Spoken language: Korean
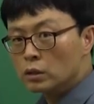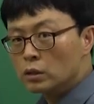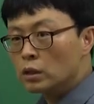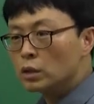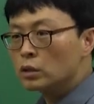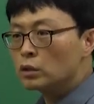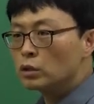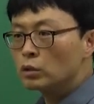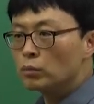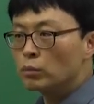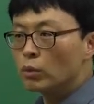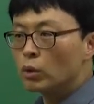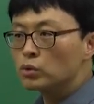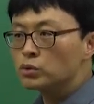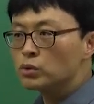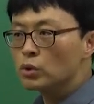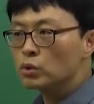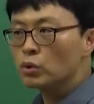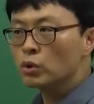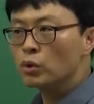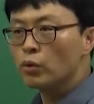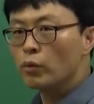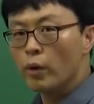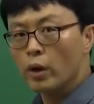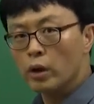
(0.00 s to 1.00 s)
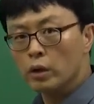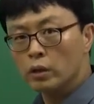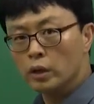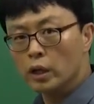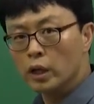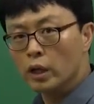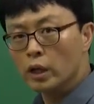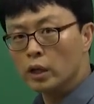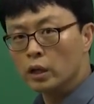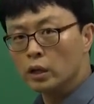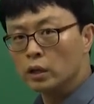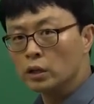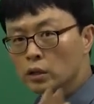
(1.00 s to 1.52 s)
야너 목소리 왜
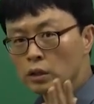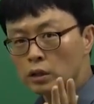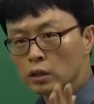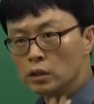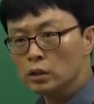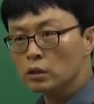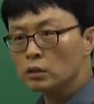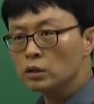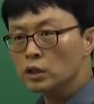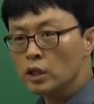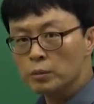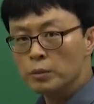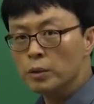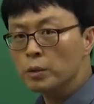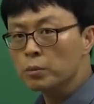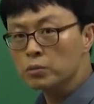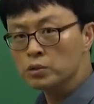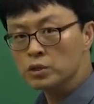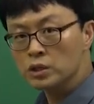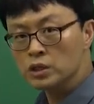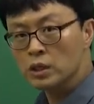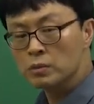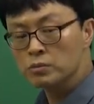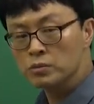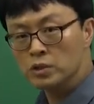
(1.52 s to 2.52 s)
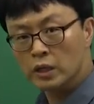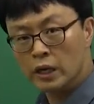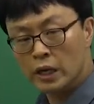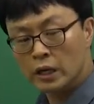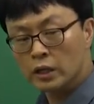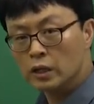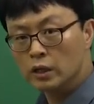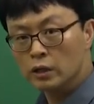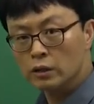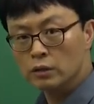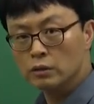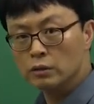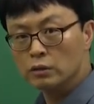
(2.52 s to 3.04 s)
그래? 이것 때문에 문제 삼질
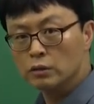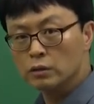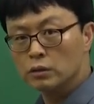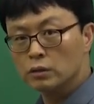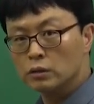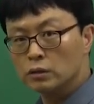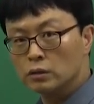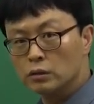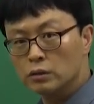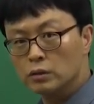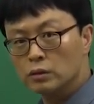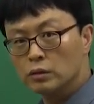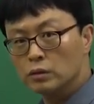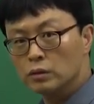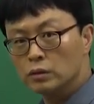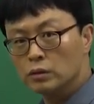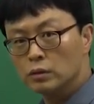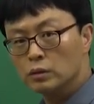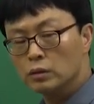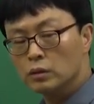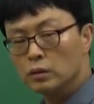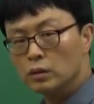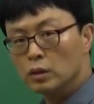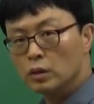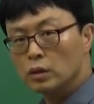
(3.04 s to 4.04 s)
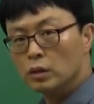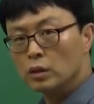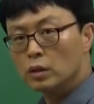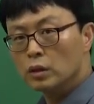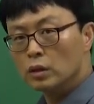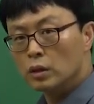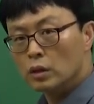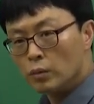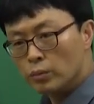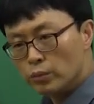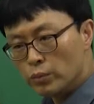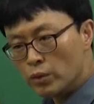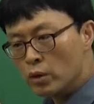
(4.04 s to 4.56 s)
않아요.
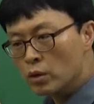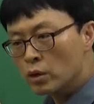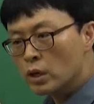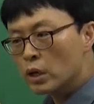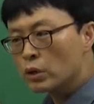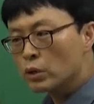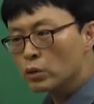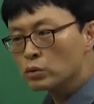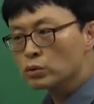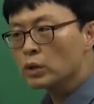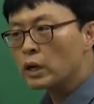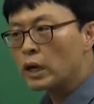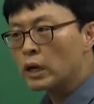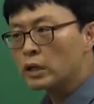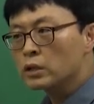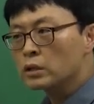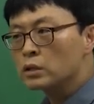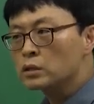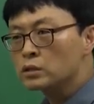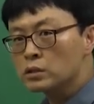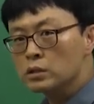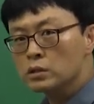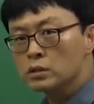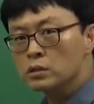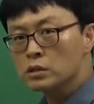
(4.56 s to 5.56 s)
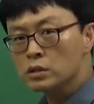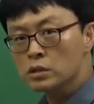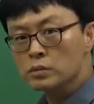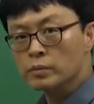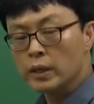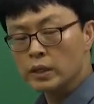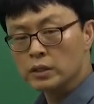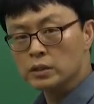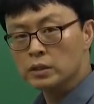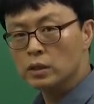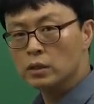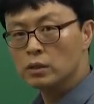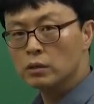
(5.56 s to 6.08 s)
평가 요소가 아닌 거 신경 쓰지
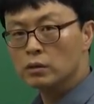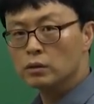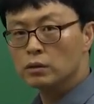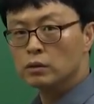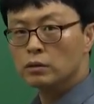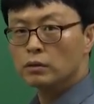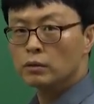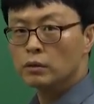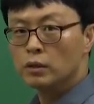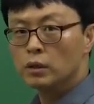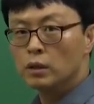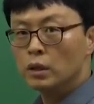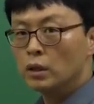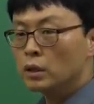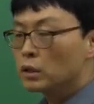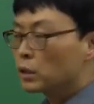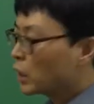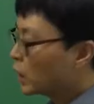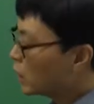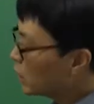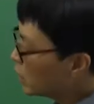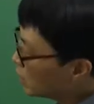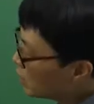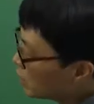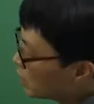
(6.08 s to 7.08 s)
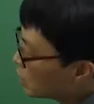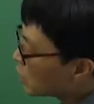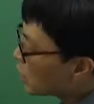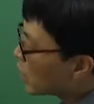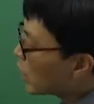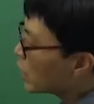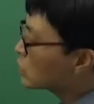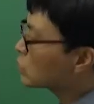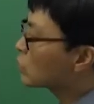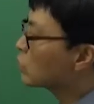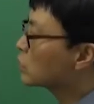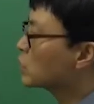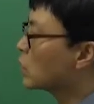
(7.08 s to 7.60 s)
마세요. 이런 것
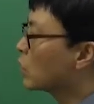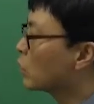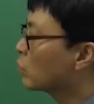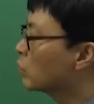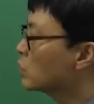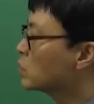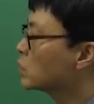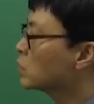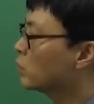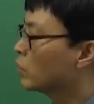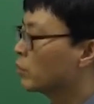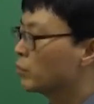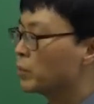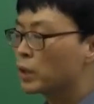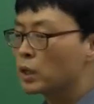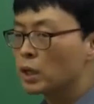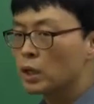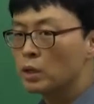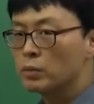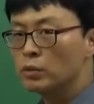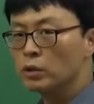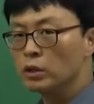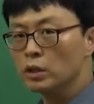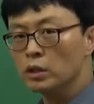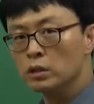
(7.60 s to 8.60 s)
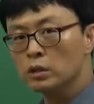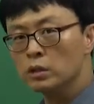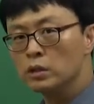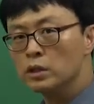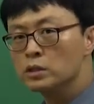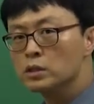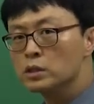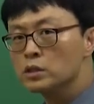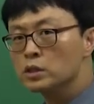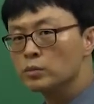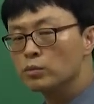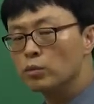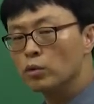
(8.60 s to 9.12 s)
가지고 자꾸 이제 뭡니까 뭐
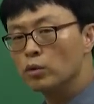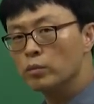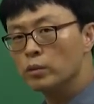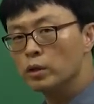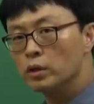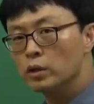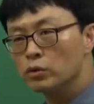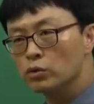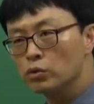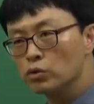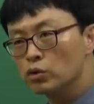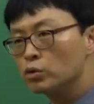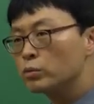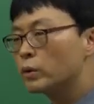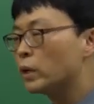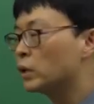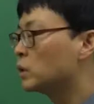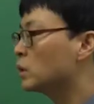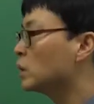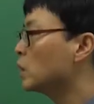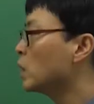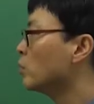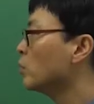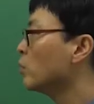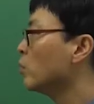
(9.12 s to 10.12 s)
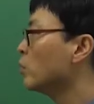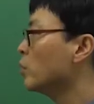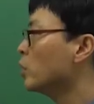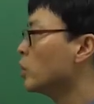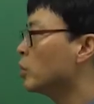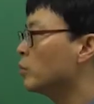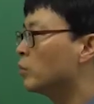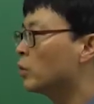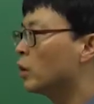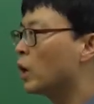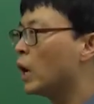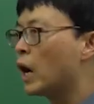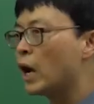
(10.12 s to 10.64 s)
인터넷에서 보면은 유튜브 같은 데
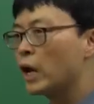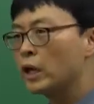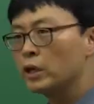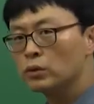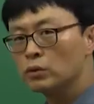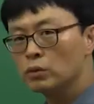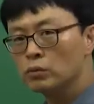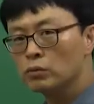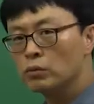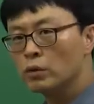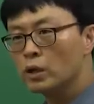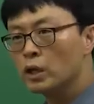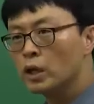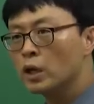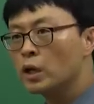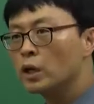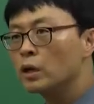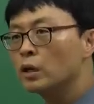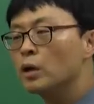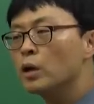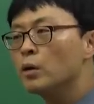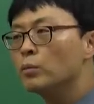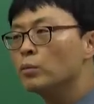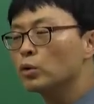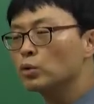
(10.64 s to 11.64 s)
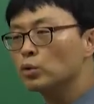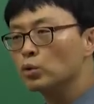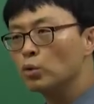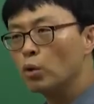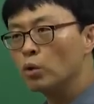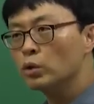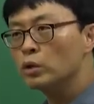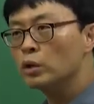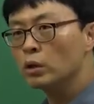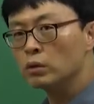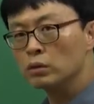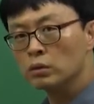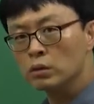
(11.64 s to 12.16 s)
보면은 뭐 하이톤이야 뭐
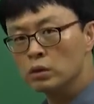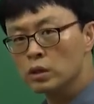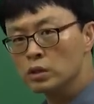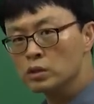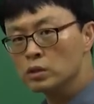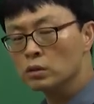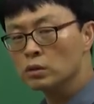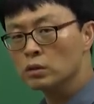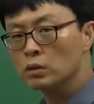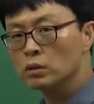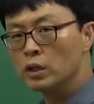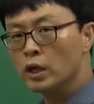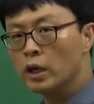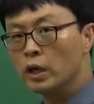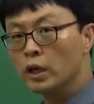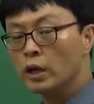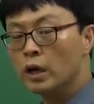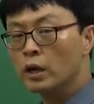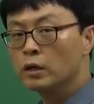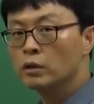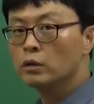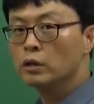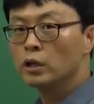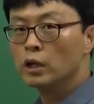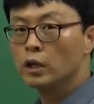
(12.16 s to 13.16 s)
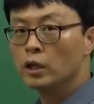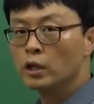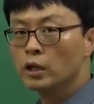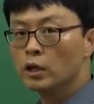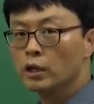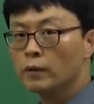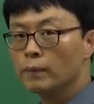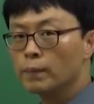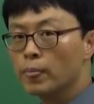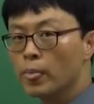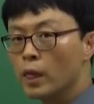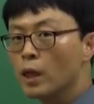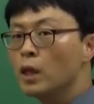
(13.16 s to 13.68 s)
톤이 어떤냐 저떤냐 얘기를
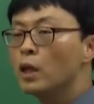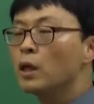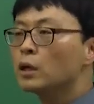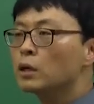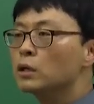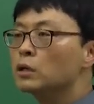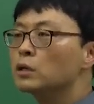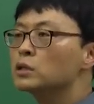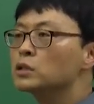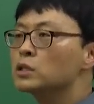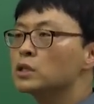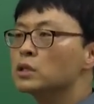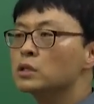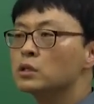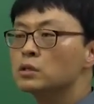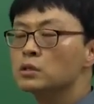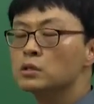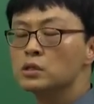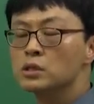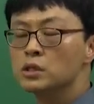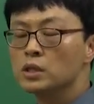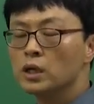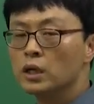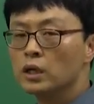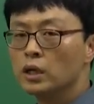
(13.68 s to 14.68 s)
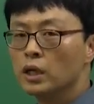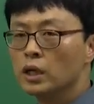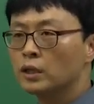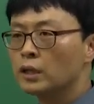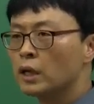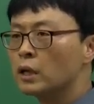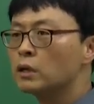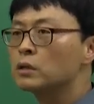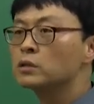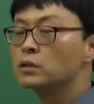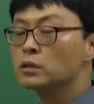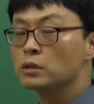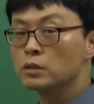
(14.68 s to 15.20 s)
하는데 그거 신경 쓸 시간에
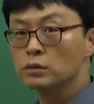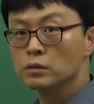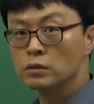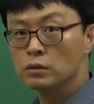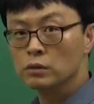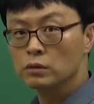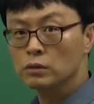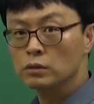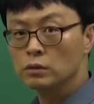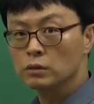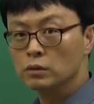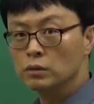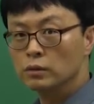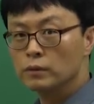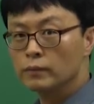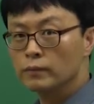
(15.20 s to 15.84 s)
딴 거 신경 써